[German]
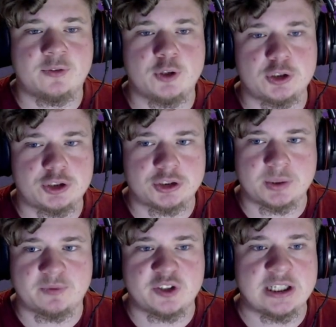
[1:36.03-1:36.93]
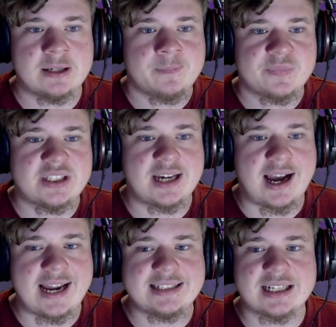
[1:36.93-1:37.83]
würde ich euch empfehlen, die
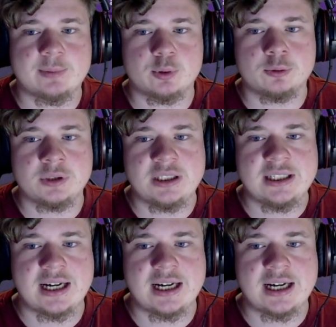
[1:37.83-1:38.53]
Eingabe UI